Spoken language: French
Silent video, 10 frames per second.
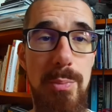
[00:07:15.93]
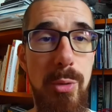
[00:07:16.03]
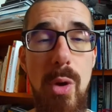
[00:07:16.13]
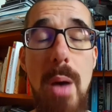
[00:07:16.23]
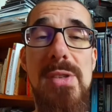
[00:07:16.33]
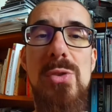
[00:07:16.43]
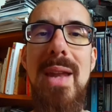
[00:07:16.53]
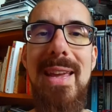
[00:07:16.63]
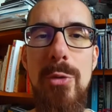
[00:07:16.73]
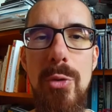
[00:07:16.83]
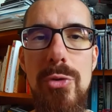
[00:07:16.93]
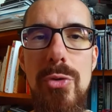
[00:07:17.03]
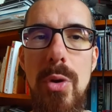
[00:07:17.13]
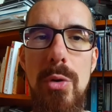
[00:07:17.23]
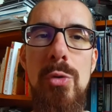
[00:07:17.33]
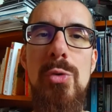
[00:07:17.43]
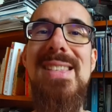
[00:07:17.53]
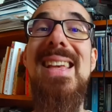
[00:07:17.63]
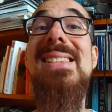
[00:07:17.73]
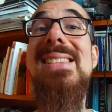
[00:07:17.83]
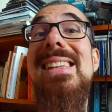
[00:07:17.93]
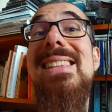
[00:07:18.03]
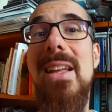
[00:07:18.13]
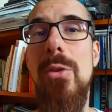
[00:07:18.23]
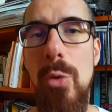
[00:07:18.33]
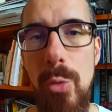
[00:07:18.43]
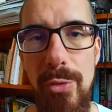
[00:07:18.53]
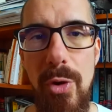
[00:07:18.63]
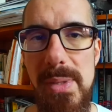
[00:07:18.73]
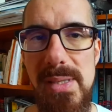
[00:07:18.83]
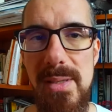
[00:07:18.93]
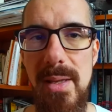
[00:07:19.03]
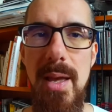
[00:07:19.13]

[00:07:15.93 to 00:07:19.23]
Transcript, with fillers: Pourquoi Parce que la culture nous incite à être conformistes.